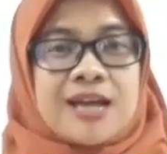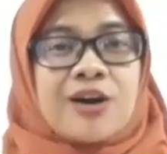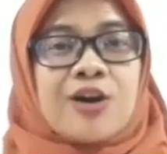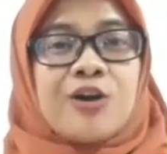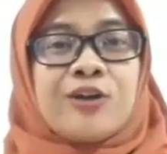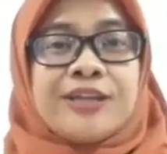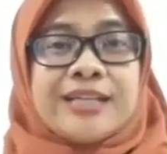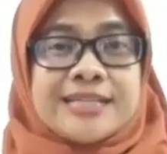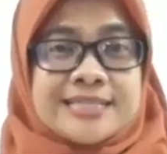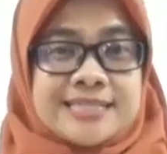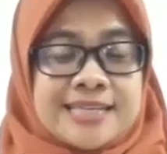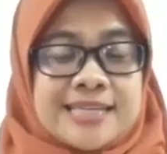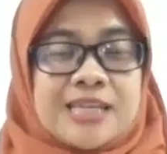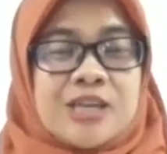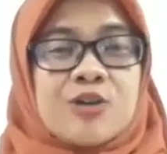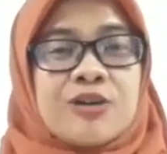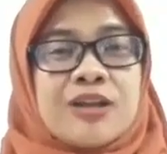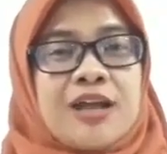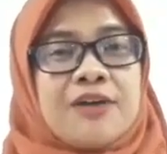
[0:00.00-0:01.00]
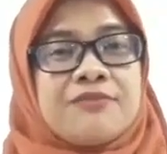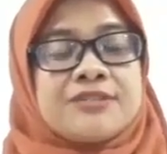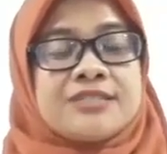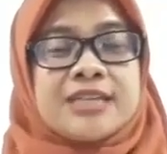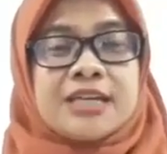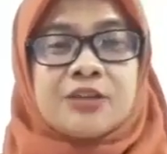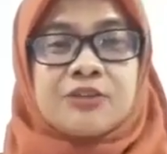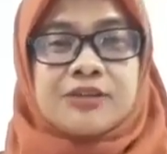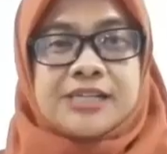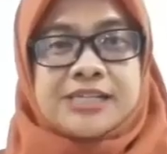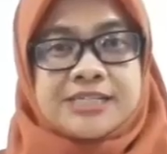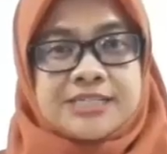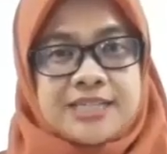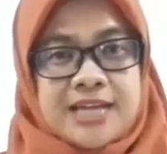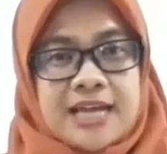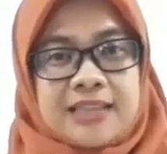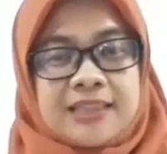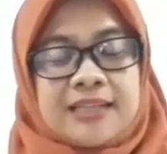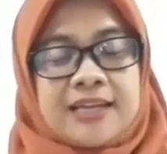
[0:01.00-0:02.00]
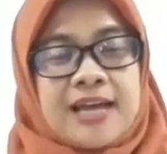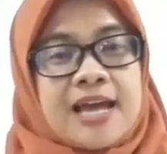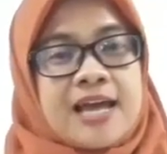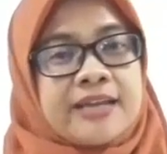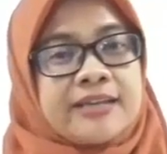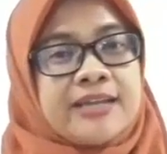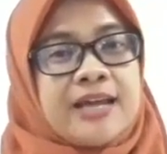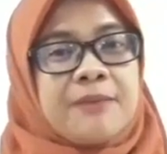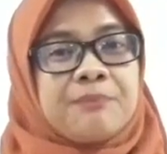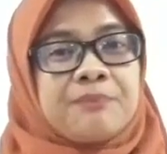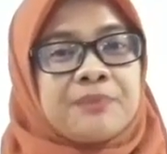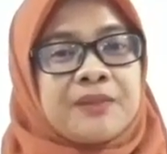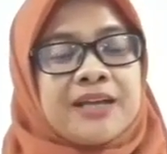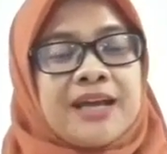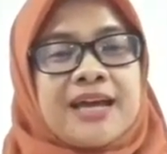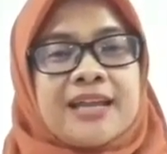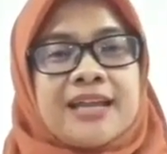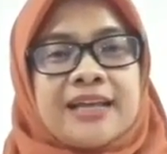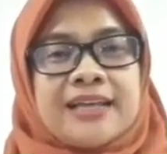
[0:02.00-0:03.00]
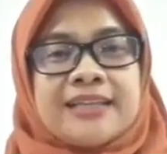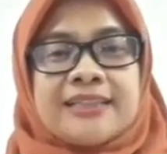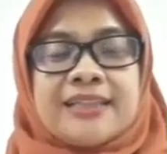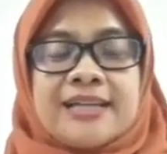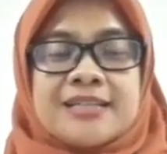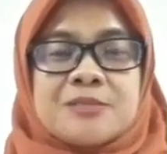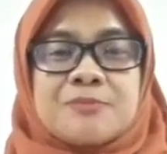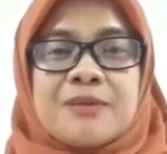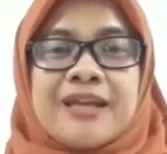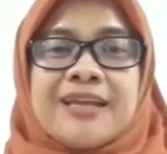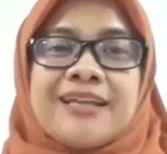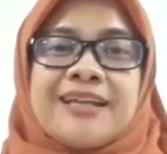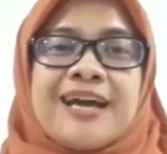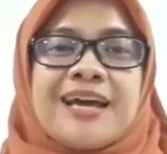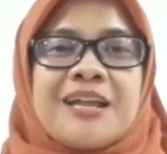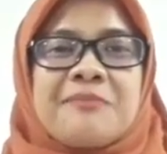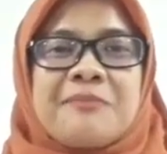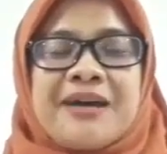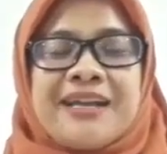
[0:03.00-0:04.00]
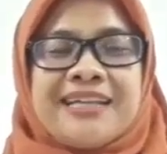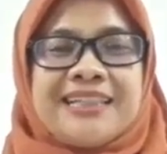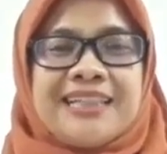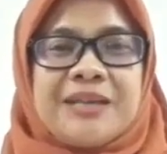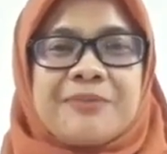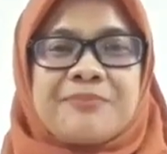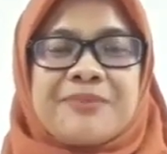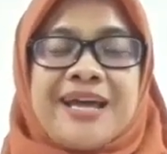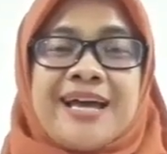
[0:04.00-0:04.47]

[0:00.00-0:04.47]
kondisi geografis Indonesia terhadap negara kita sebagai negara maritim.